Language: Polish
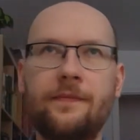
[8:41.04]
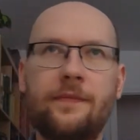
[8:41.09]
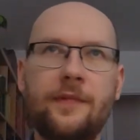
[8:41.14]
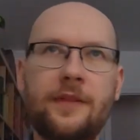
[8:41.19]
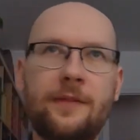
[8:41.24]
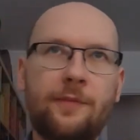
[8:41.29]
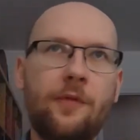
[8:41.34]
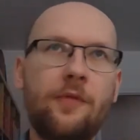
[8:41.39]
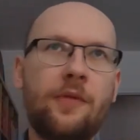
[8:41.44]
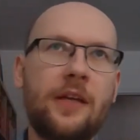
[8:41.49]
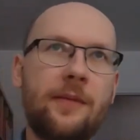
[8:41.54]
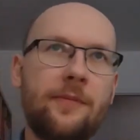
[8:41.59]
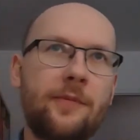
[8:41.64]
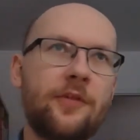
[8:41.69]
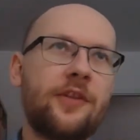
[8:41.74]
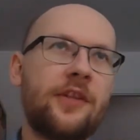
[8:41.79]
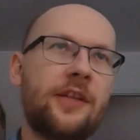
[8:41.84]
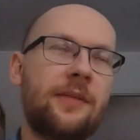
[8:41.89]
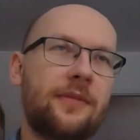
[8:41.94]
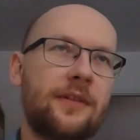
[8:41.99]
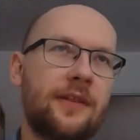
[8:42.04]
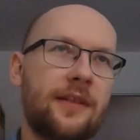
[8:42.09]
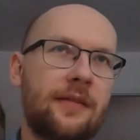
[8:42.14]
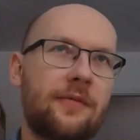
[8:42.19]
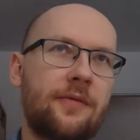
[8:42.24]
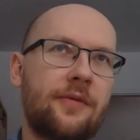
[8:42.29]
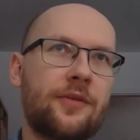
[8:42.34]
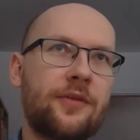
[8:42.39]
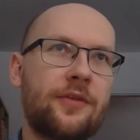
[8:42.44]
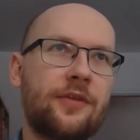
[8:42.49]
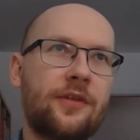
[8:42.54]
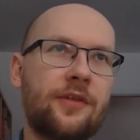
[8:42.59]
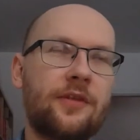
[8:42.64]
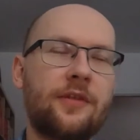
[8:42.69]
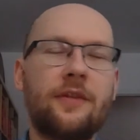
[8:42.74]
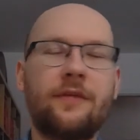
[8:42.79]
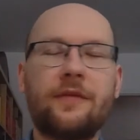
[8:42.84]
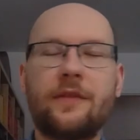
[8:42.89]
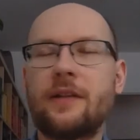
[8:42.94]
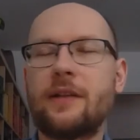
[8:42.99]
spółkę można by założyć
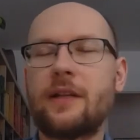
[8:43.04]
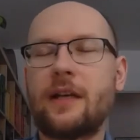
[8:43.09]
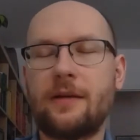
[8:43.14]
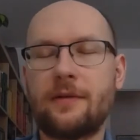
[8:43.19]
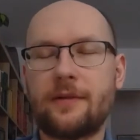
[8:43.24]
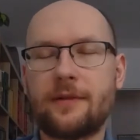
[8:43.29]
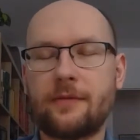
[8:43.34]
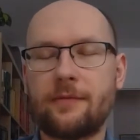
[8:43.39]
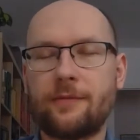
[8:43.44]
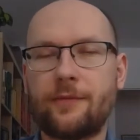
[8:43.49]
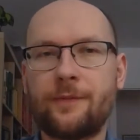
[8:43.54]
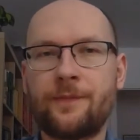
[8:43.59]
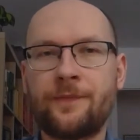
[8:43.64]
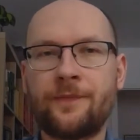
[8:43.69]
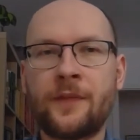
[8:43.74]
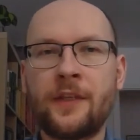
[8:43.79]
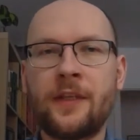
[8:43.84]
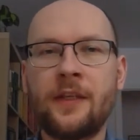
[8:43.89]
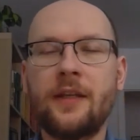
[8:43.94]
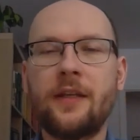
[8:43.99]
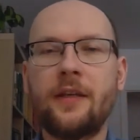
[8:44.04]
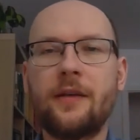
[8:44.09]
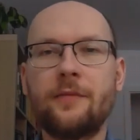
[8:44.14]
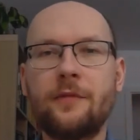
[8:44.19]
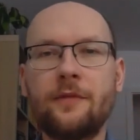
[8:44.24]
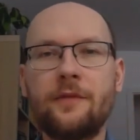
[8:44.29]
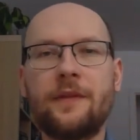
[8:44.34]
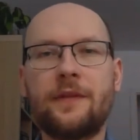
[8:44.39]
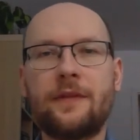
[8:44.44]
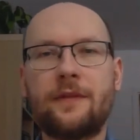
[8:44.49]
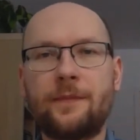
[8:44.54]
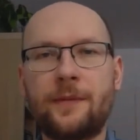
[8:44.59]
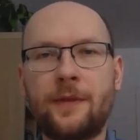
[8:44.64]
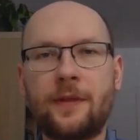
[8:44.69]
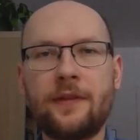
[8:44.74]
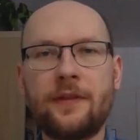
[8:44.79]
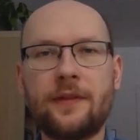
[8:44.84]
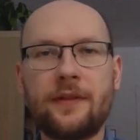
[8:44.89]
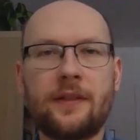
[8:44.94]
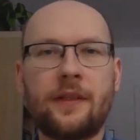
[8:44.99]
tylko w kilka osób. Mówiąc
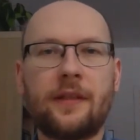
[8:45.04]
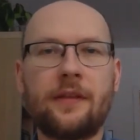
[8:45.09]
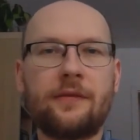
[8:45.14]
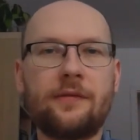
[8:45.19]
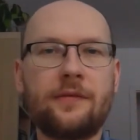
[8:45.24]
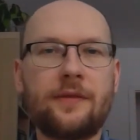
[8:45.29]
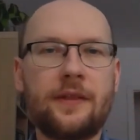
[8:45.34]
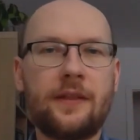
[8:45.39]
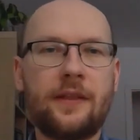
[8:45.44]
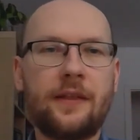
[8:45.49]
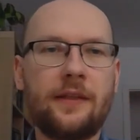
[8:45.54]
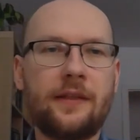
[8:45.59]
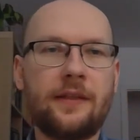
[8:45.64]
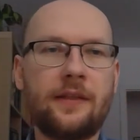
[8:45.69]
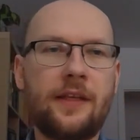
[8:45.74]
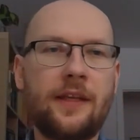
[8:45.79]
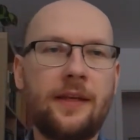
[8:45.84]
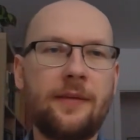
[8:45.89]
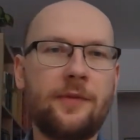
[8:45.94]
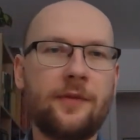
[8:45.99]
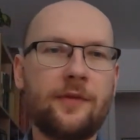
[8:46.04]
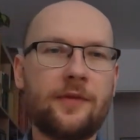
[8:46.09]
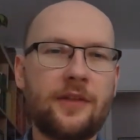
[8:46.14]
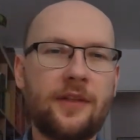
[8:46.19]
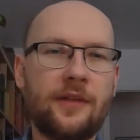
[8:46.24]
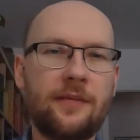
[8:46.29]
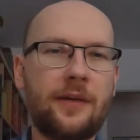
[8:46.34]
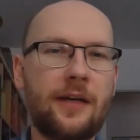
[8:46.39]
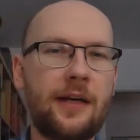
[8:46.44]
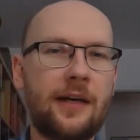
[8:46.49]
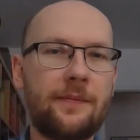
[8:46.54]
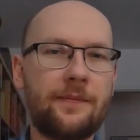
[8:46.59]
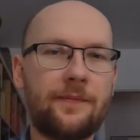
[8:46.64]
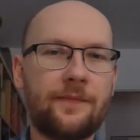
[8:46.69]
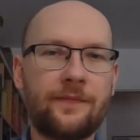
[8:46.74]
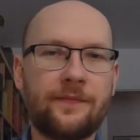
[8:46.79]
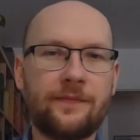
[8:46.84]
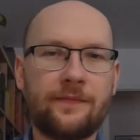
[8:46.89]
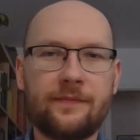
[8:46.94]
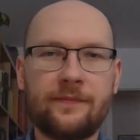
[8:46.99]
wprost i najkrócej, nie potrzeba
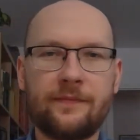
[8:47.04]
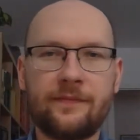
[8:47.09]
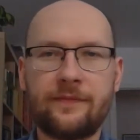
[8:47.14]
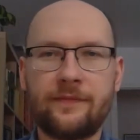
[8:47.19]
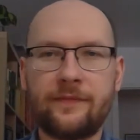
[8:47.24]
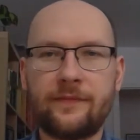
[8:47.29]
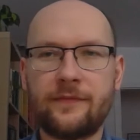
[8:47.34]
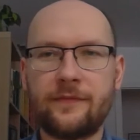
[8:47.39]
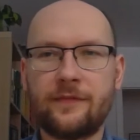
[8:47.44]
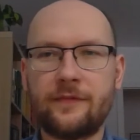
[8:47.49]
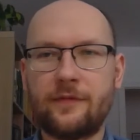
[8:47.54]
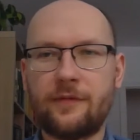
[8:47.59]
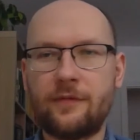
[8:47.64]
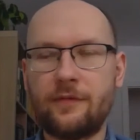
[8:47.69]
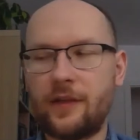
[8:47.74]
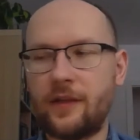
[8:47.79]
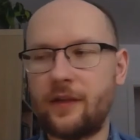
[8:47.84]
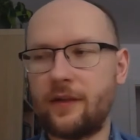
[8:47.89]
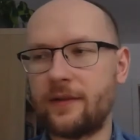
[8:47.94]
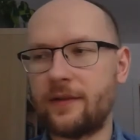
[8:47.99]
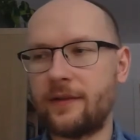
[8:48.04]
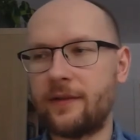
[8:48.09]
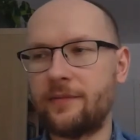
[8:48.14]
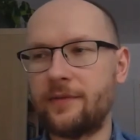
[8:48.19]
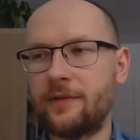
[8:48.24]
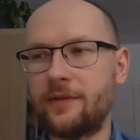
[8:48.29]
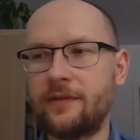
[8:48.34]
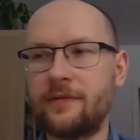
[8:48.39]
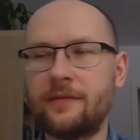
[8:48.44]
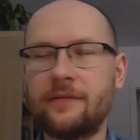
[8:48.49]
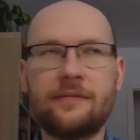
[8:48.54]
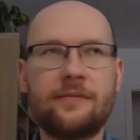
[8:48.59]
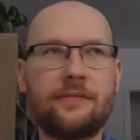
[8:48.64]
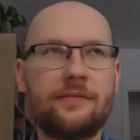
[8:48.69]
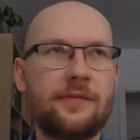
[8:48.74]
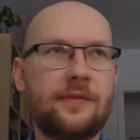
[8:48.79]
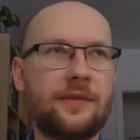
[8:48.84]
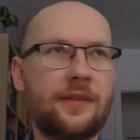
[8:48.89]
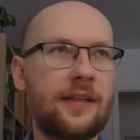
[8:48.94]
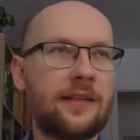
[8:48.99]
mm, drugiej osoby,
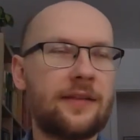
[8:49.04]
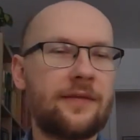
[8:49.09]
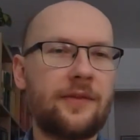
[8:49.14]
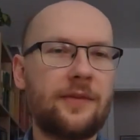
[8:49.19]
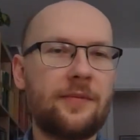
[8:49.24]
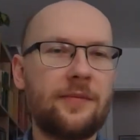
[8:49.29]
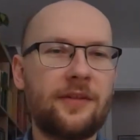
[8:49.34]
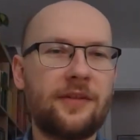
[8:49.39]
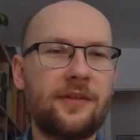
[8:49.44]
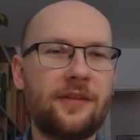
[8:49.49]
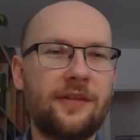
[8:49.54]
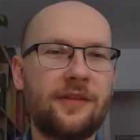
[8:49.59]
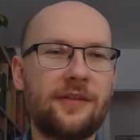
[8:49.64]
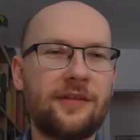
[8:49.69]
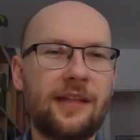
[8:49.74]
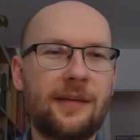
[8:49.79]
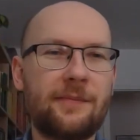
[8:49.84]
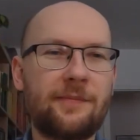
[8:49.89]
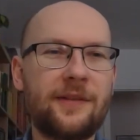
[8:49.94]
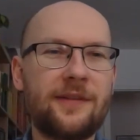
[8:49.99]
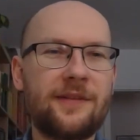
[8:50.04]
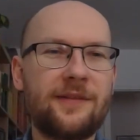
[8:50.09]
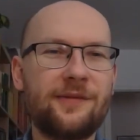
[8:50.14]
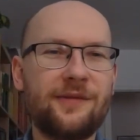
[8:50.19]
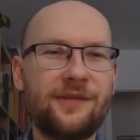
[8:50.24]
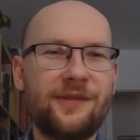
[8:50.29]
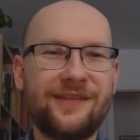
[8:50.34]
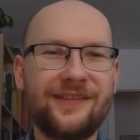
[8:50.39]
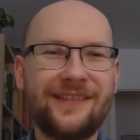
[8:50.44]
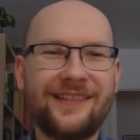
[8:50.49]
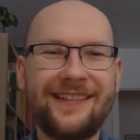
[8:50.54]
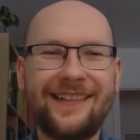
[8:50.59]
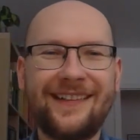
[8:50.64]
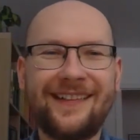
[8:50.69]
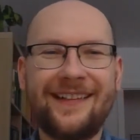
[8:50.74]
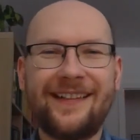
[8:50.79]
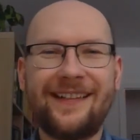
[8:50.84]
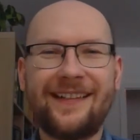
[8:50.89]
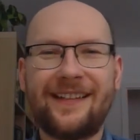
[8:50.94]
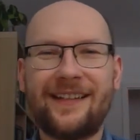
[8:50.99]
nazwijmy to dla piców,
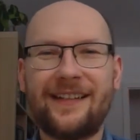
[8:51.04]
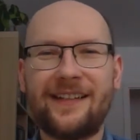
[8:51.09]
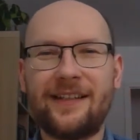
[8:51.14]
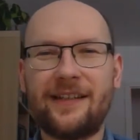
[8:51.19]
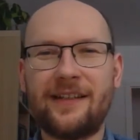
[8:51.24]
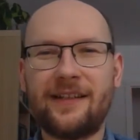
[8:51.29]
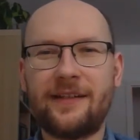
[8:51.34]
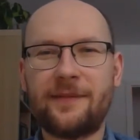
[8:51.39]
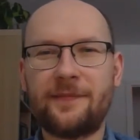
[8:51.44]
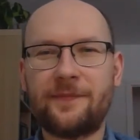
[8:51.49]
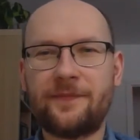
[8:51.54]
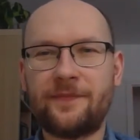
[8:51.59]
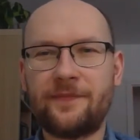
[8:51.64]
e,